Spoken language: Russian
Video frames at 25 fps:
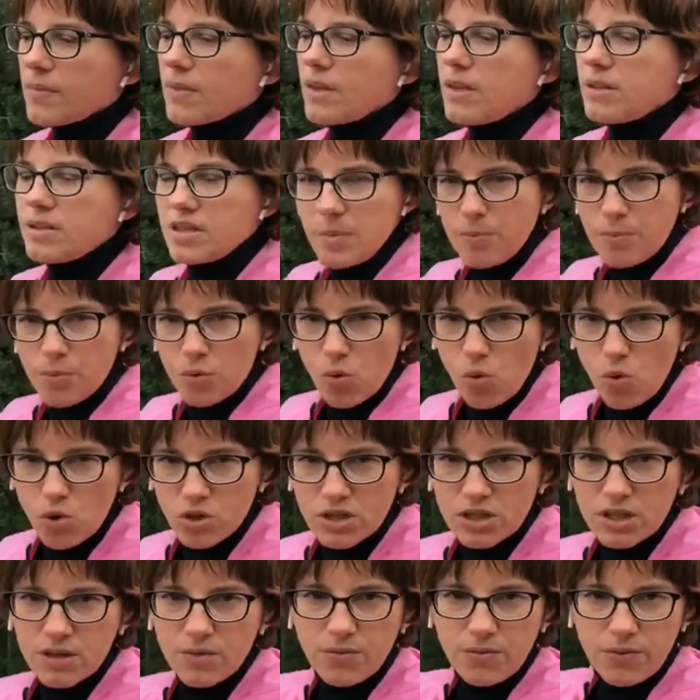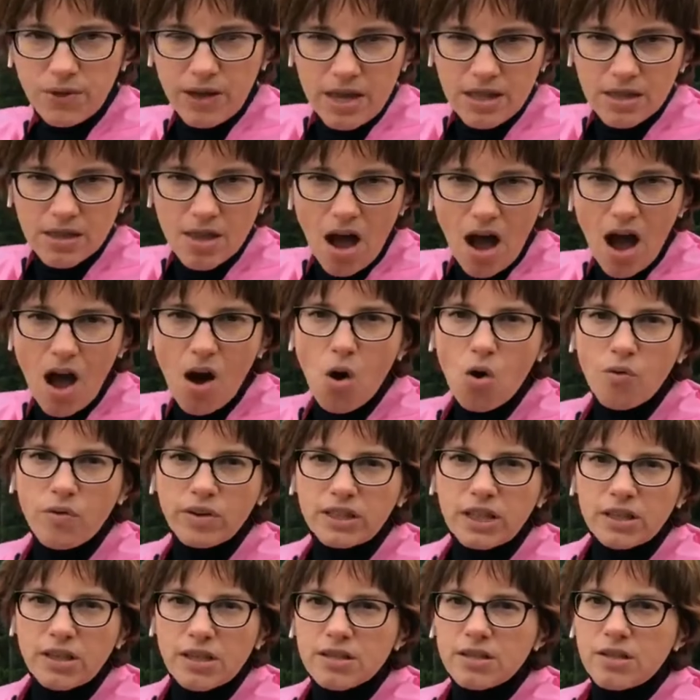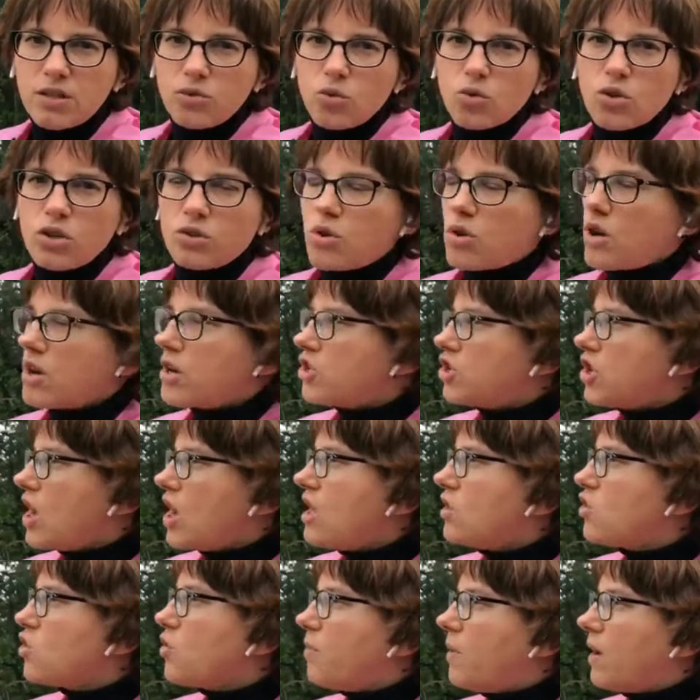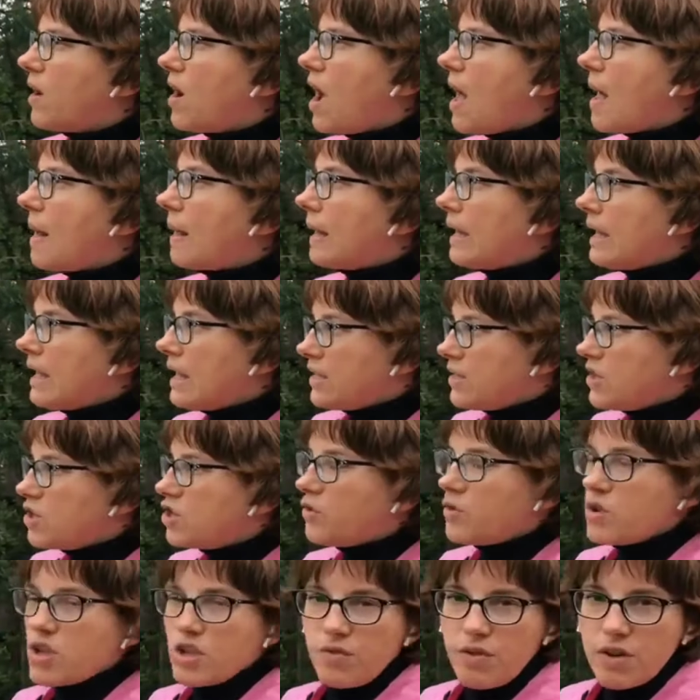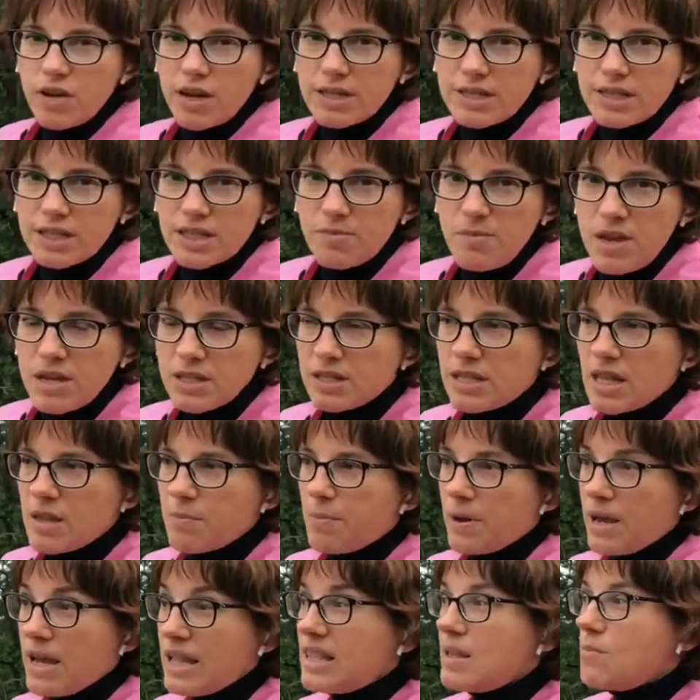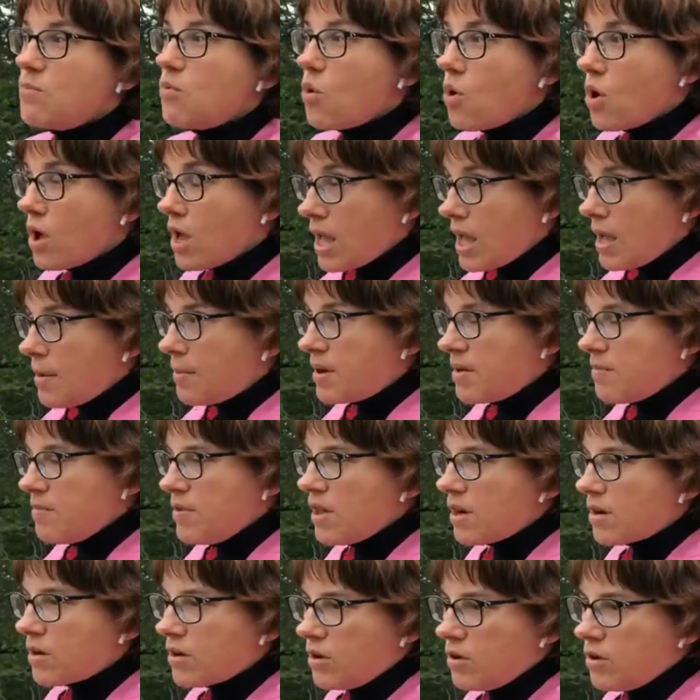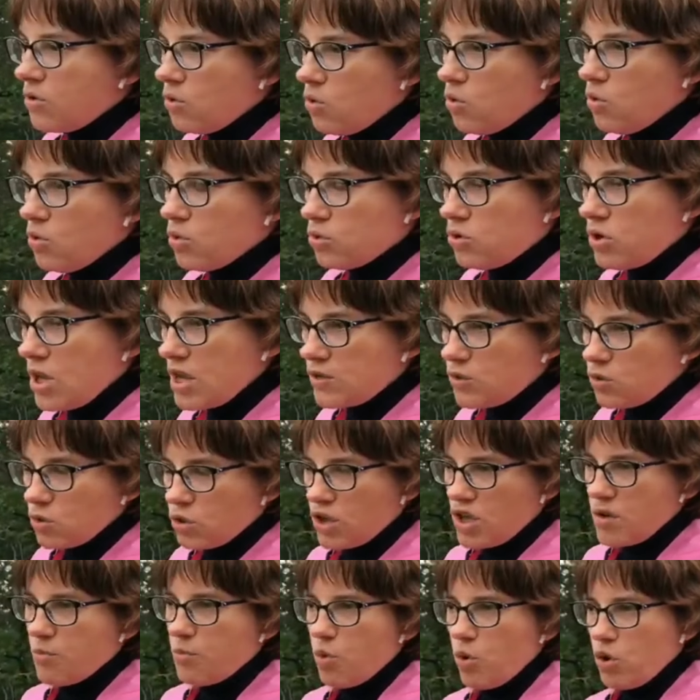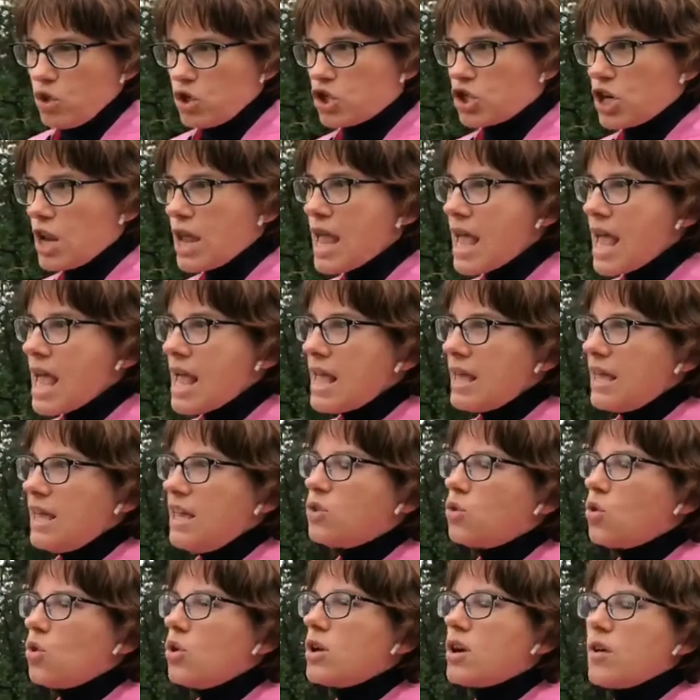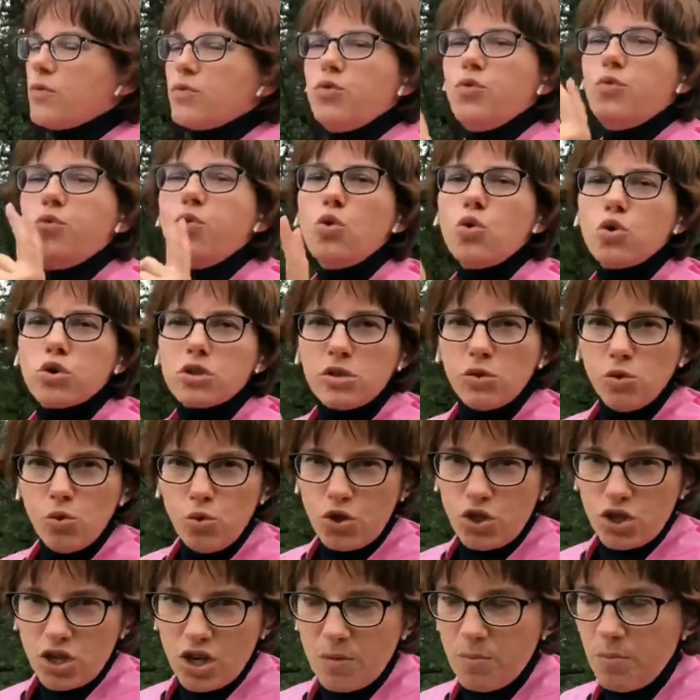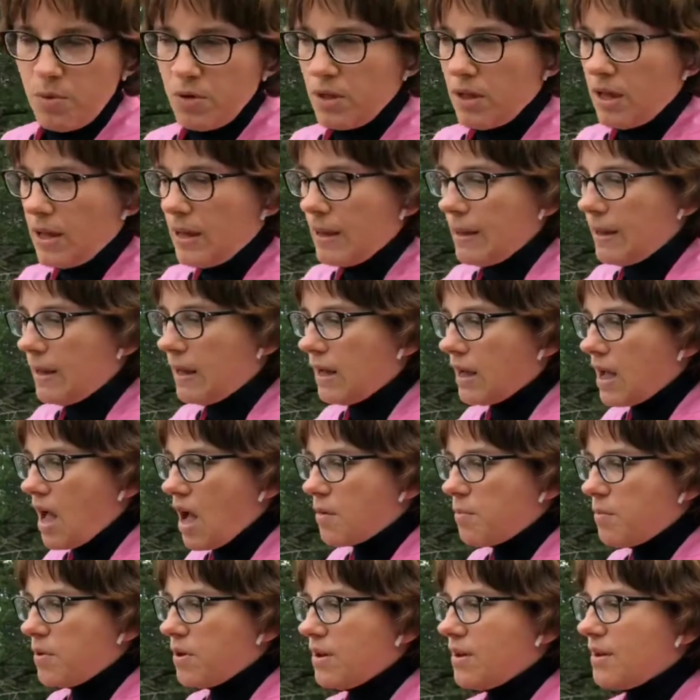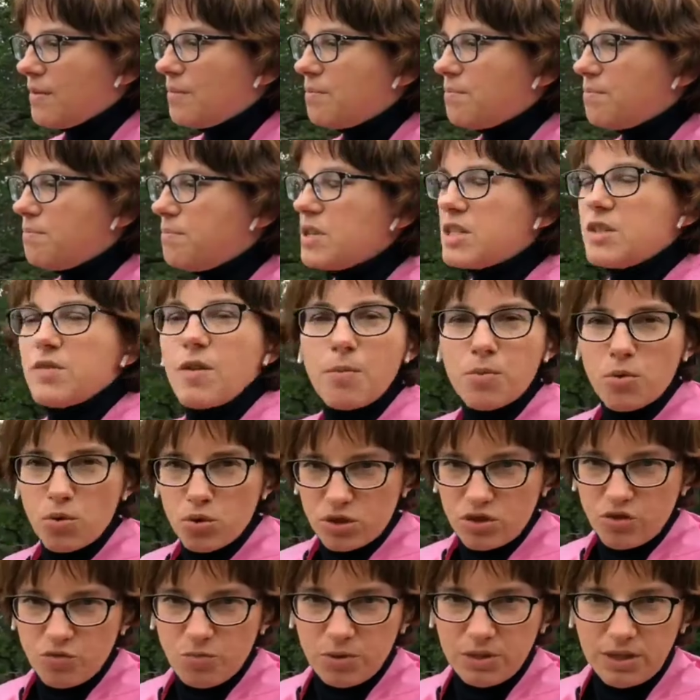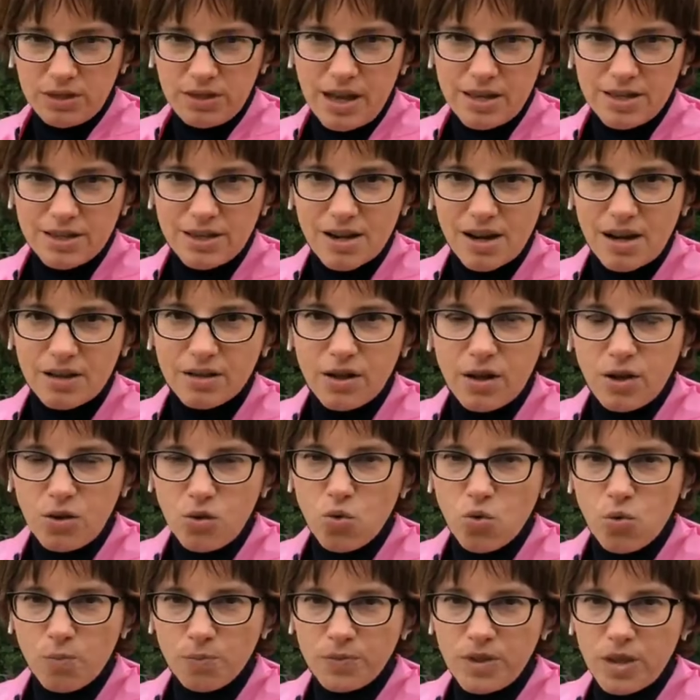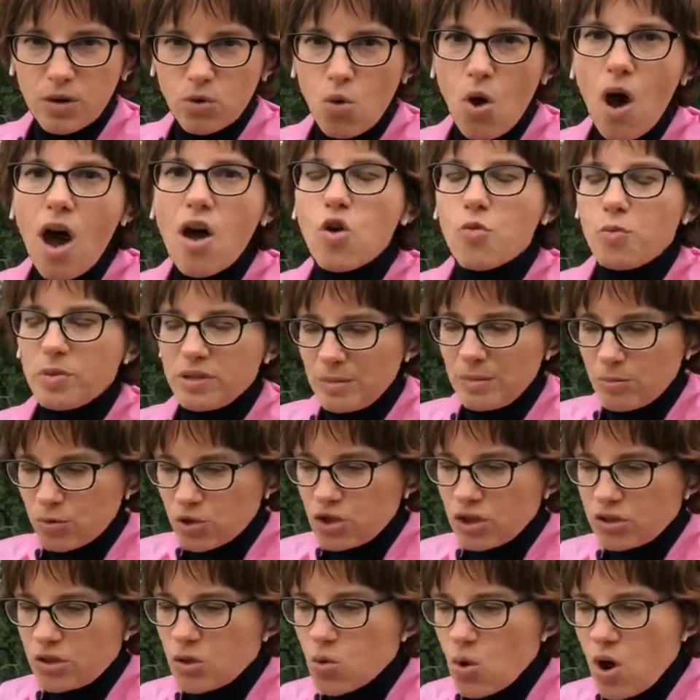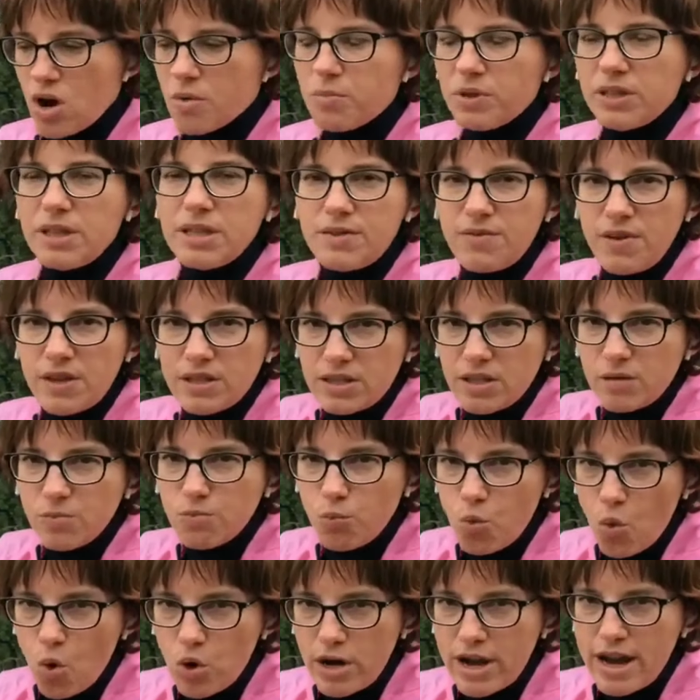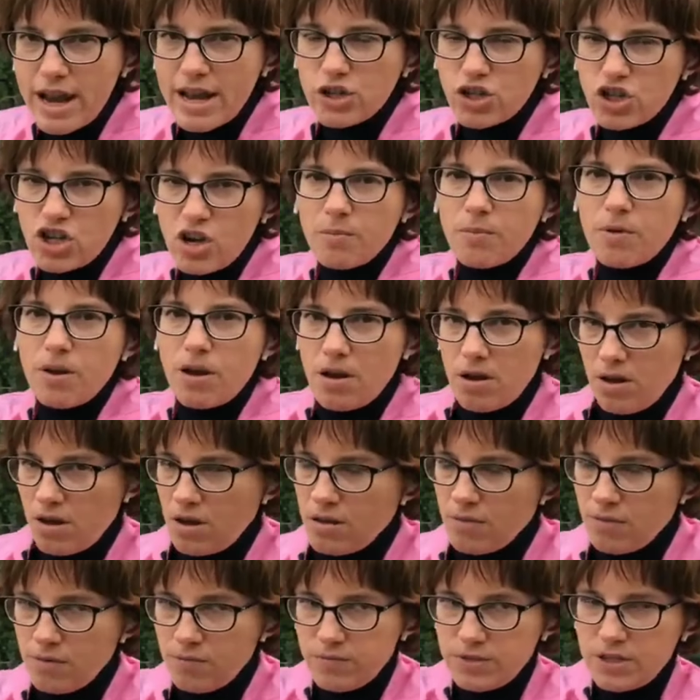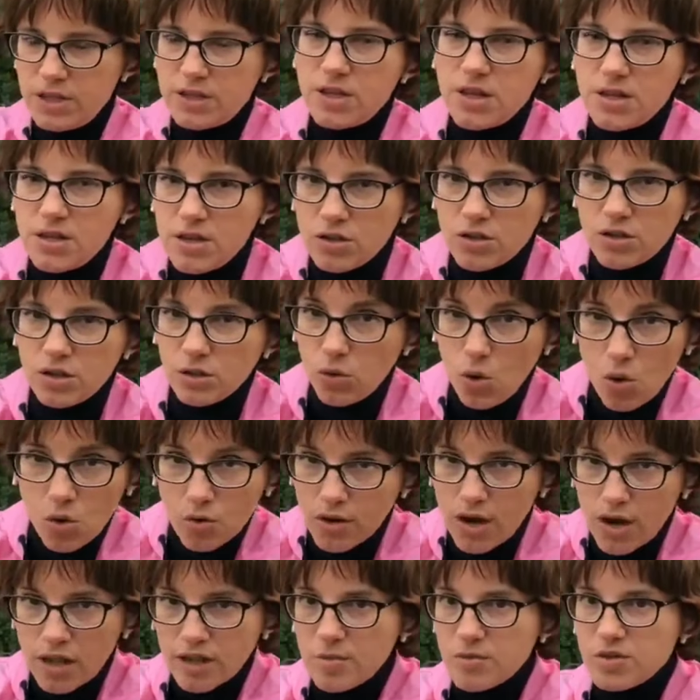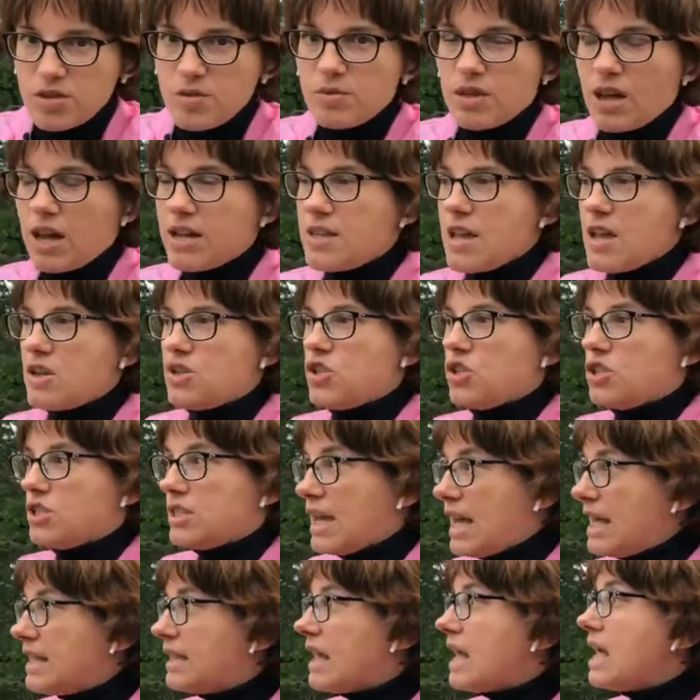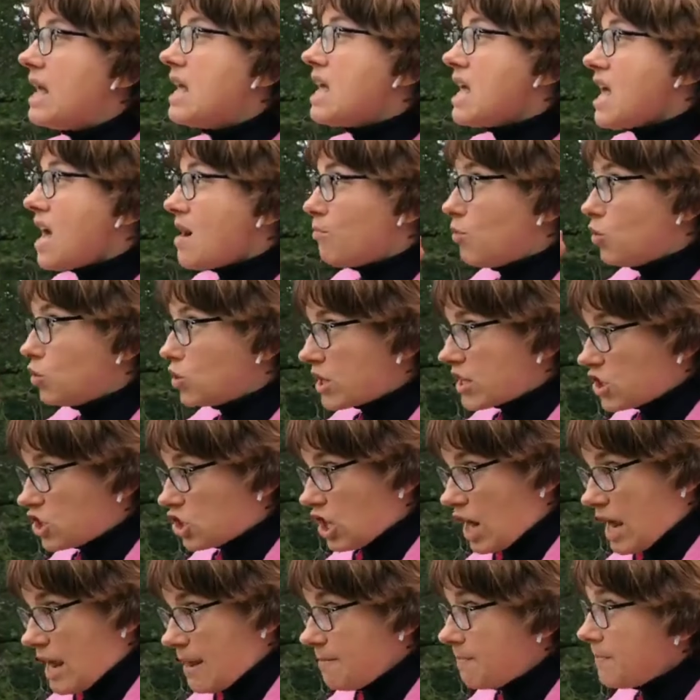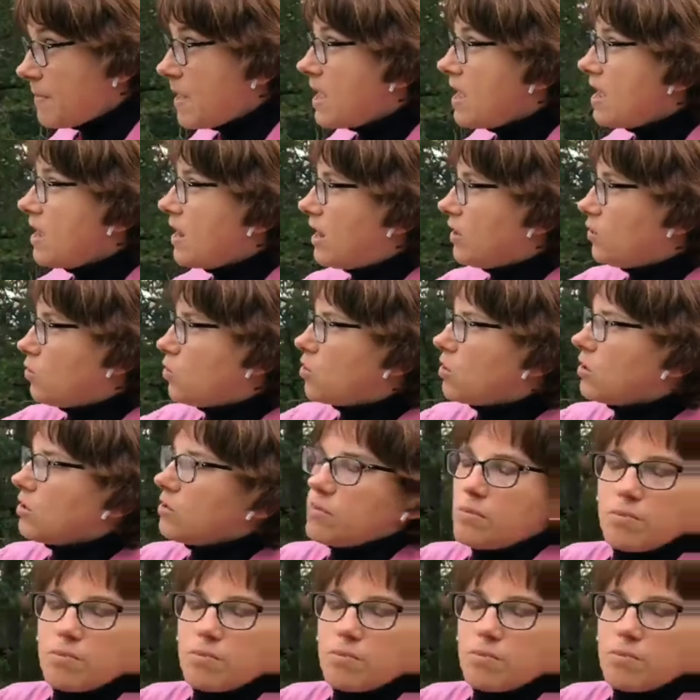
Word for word: запросы в ИНАО, в этот институт, который решает, но пока ничего не двигается с места, поэтому премьер Крю здесь все-таки больше. И только в двух случаях было, как бы, без вопросов было дать гран-крю Теруару, потому что Теруар был известен более, чем э, в соседнее село, рядом с ним находящееся. Это Монроше, который